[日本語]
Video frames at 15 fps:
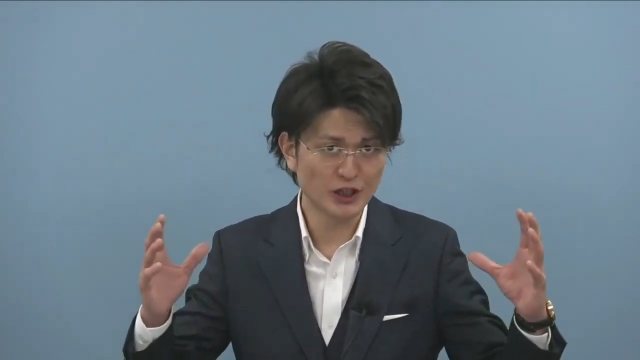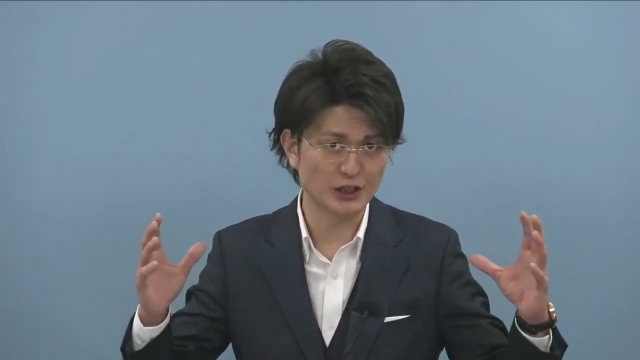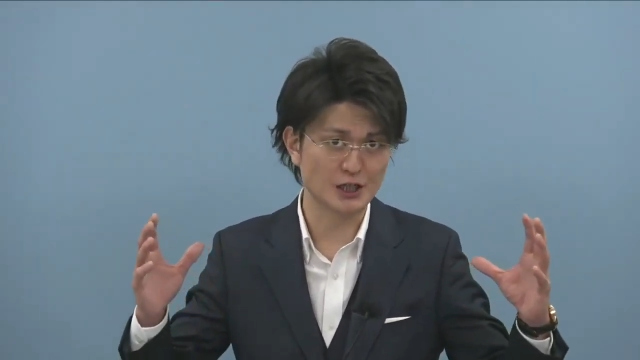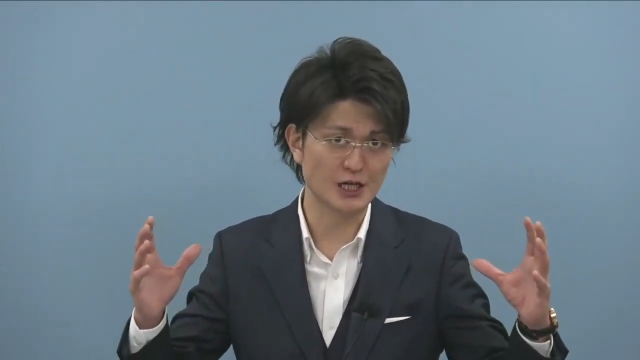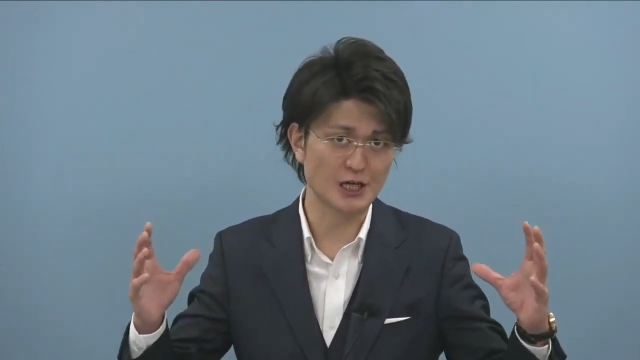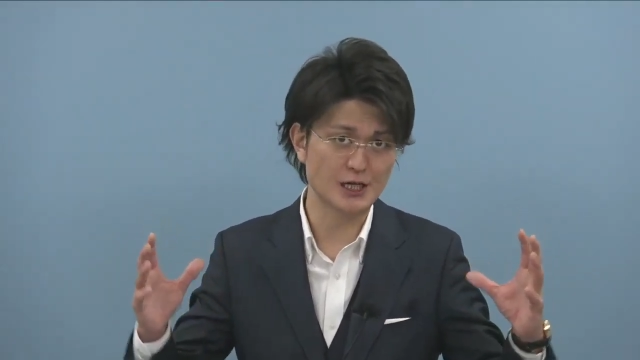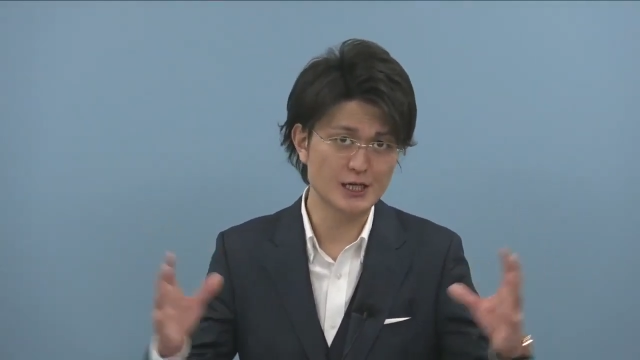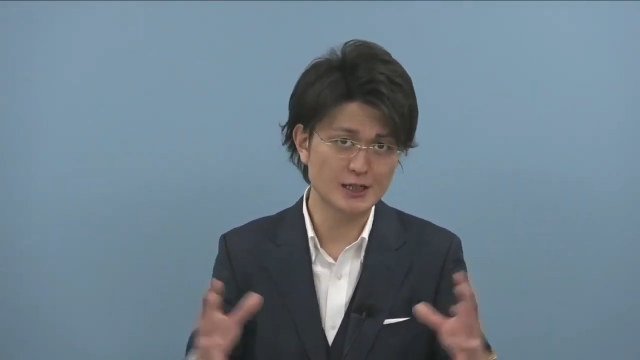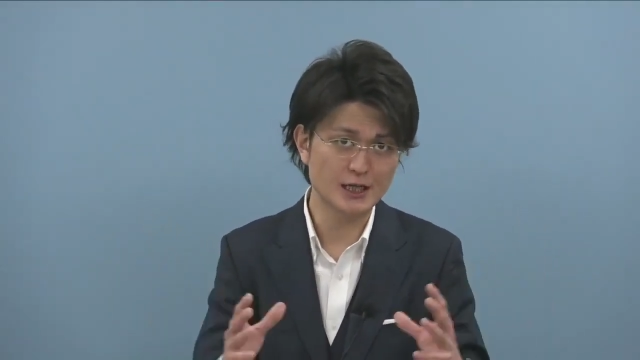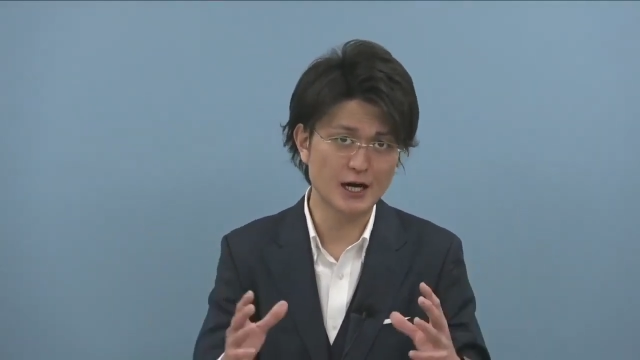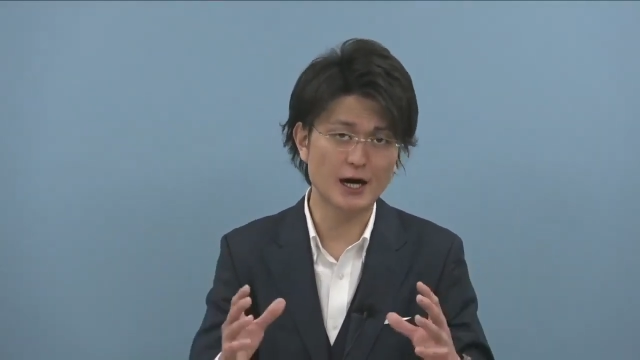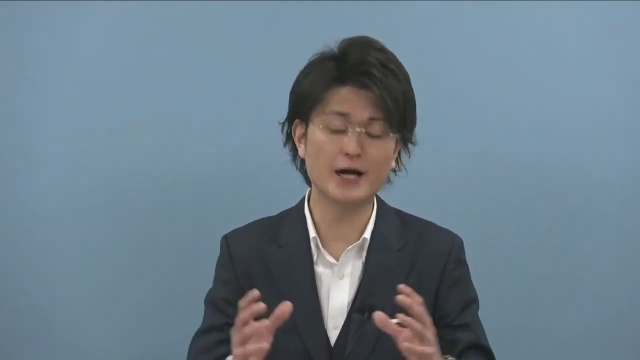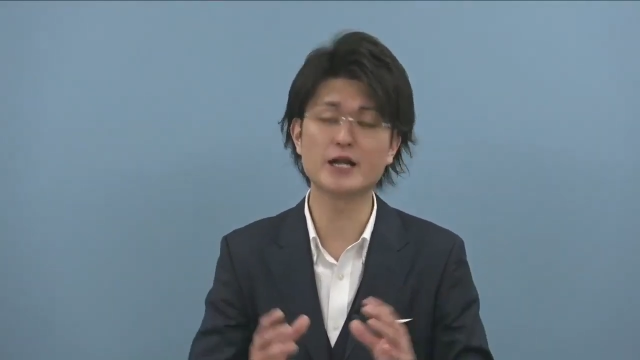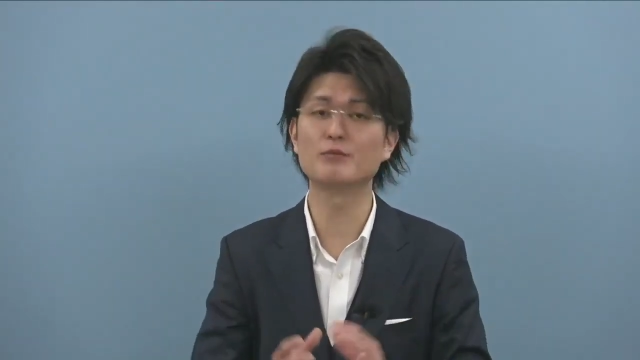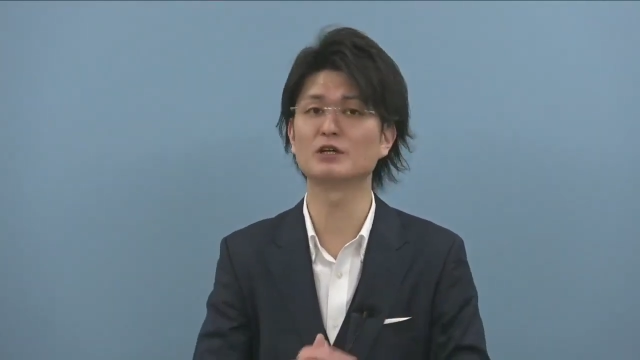中に入れて
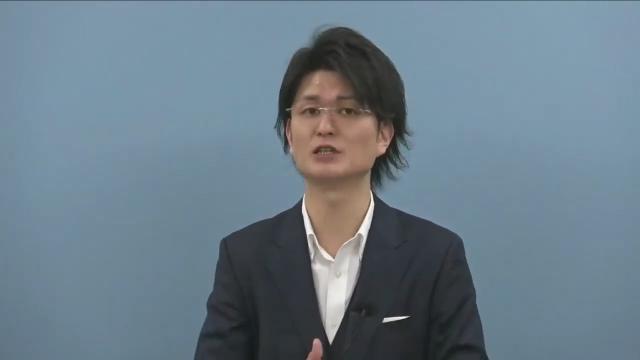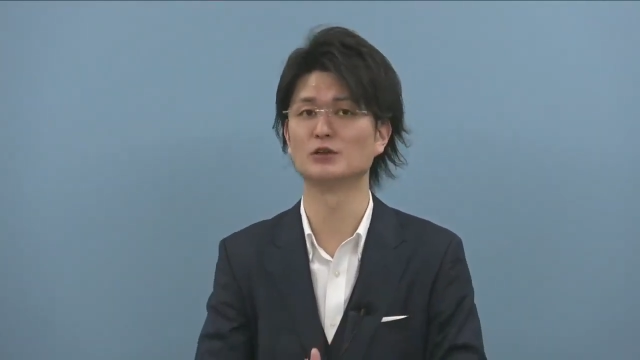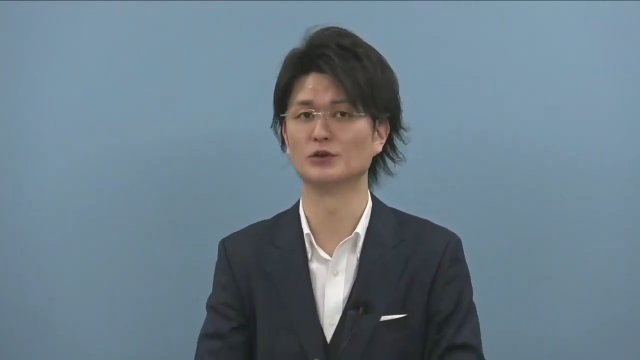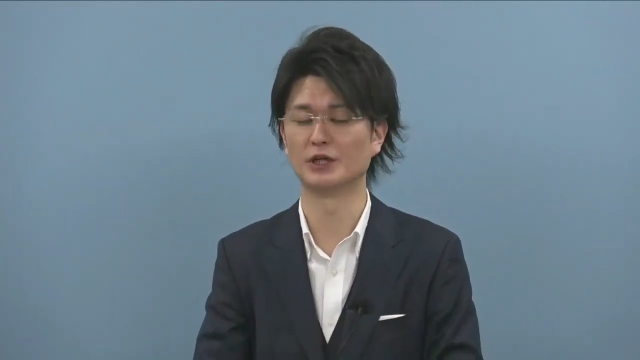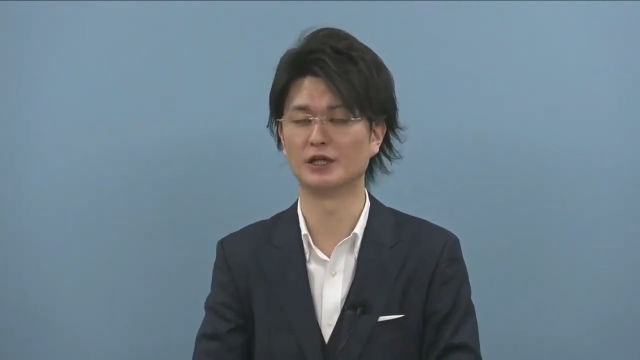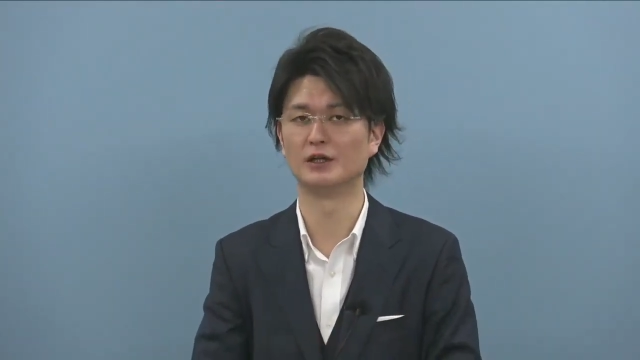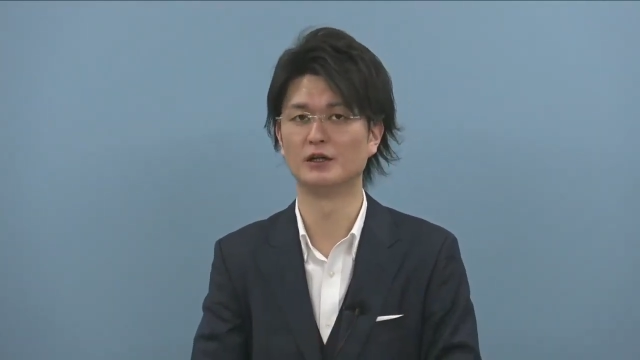ありますので。